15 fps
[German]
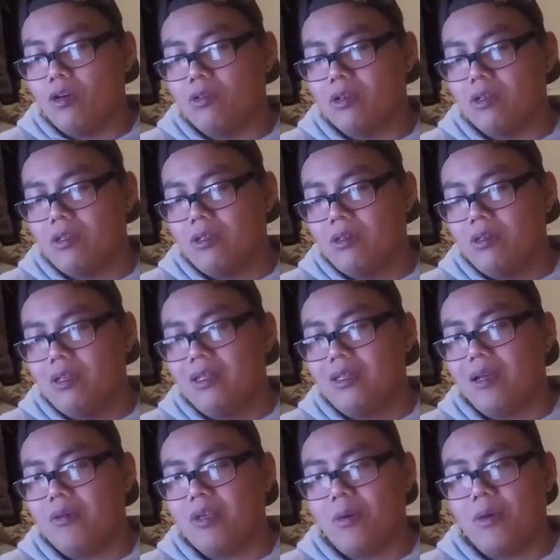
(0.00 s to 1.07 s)
auch nicht.
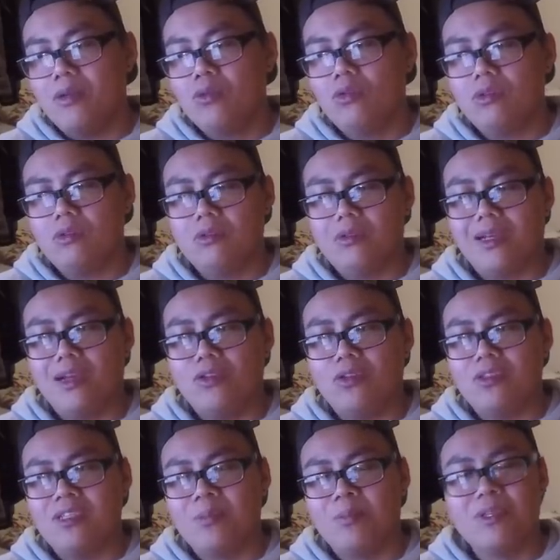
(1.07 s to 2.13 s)
Da habe ich aber nur ein
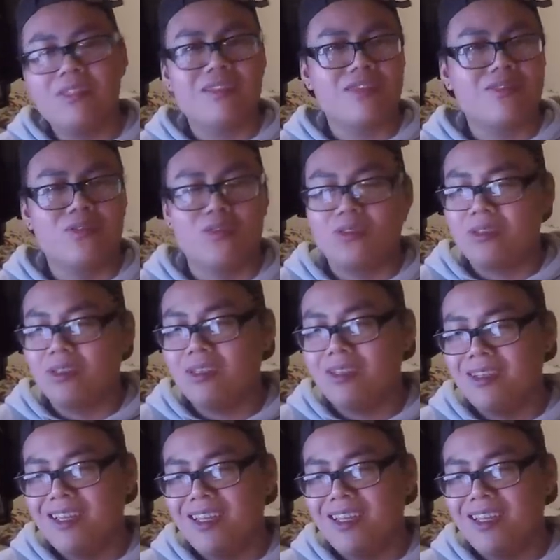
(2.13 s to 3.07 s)
93 bis 96.